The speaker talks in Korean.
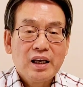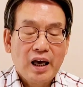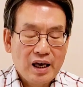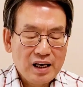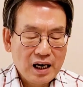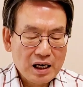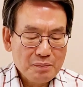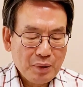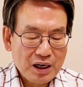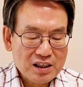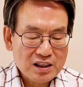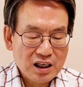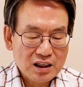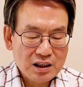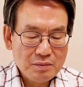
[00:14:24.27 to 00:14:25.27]
AI
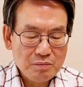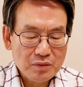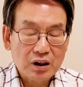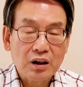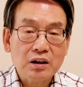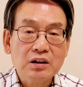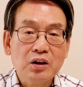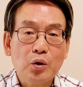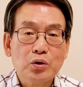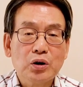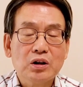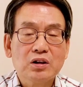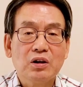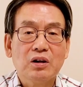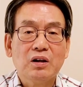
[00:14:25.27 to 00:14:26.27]
판사님 어서
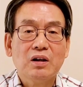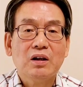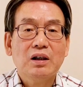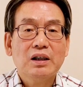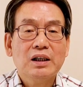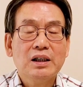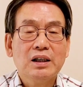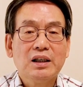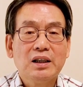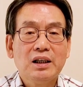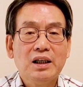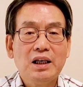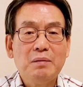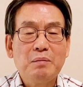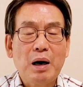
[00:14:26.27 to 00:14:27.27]
오소서
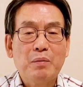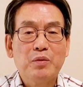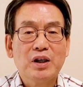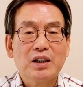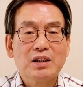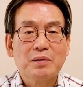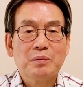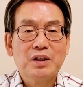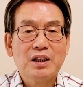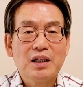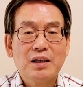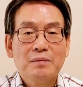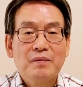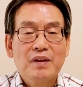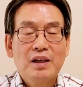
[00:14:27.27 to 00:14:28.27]
이렇게 마무리했습니다.
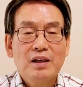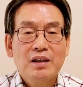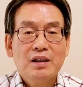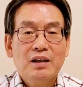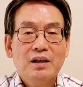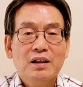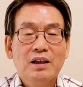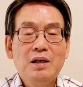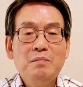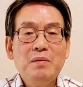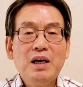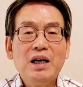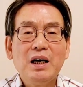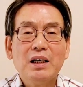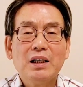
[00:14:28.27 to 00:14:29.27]

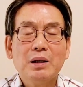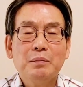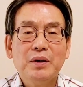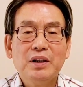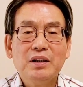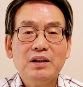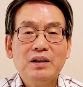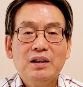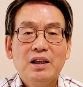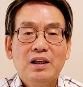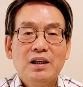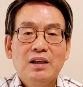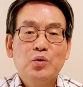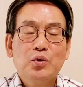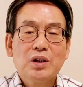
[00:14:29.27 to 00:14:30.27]
얼마나 이번
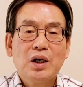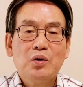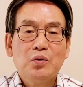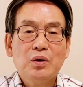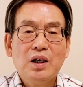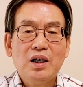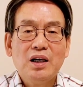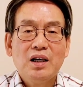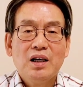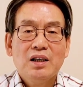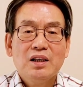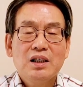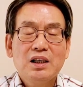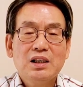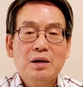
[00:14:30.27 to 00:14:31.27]
유창훈의
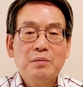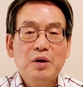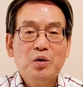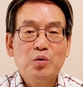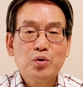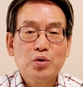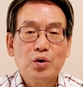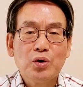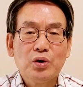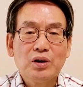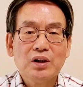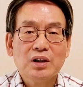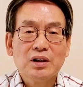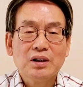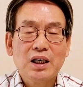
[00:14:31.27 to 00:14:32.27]
이재명
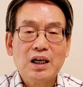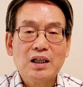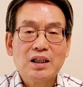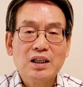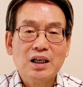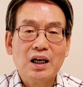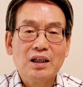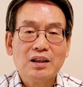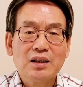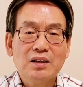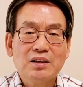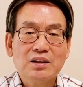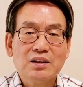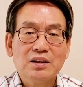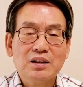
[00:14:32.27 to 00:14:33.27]
구속영장 기각
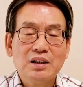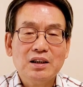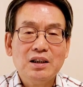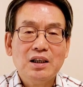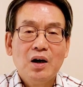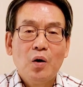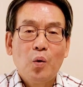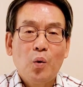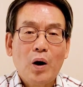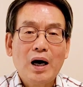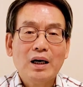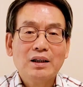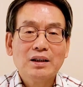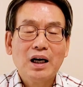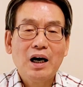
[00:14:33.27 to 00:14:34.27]
결정이
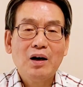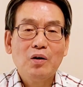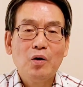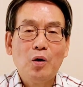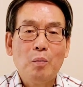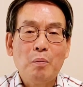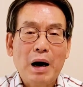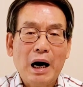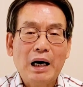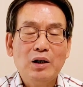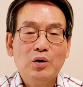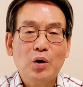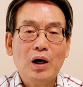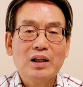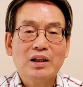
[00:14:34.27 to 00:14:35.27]
황당하고
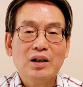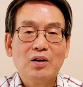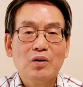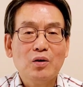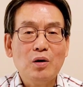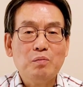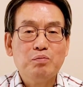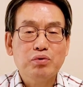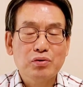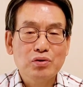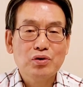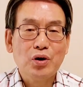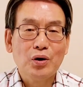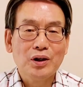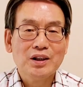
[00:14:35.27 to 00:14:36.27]
말도 안 되고
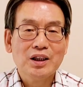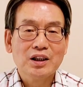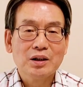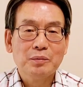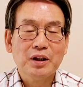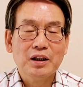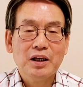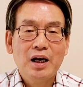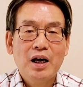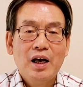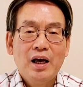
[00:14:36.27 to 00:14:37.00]
분통이 터지면